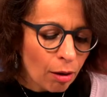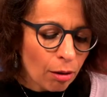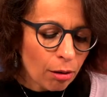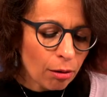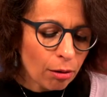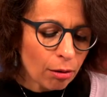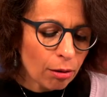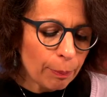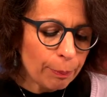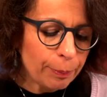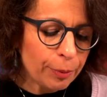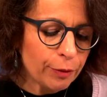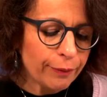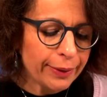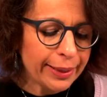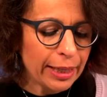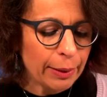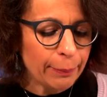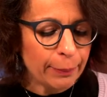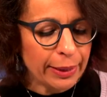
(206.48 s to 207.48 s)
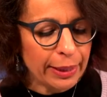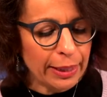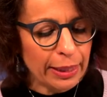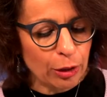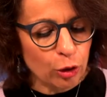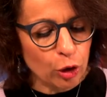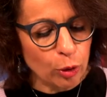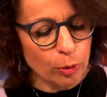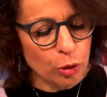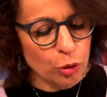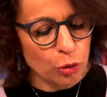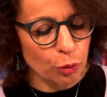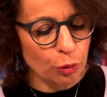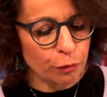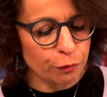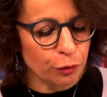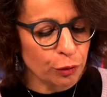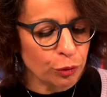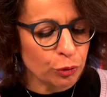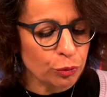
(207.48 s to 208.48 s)
Oh, povera me, come
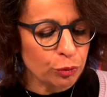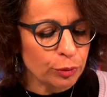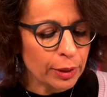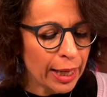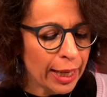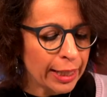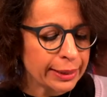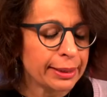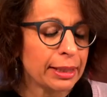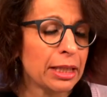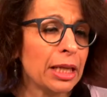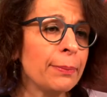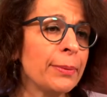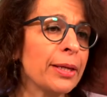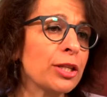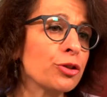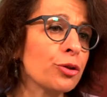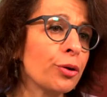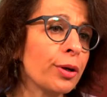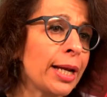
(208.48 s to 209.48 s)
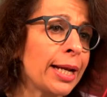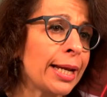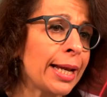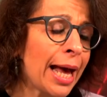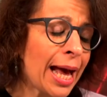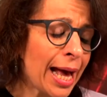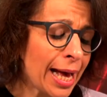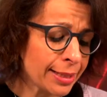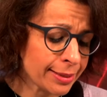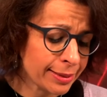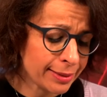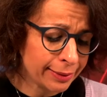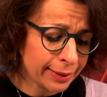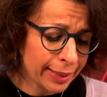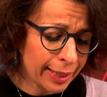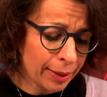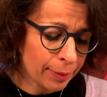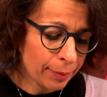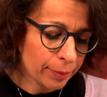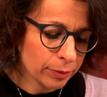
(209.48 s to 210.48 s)
sono fortunate le mie
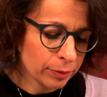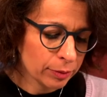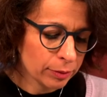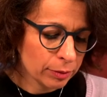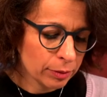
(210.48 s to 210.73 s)
sorellastre.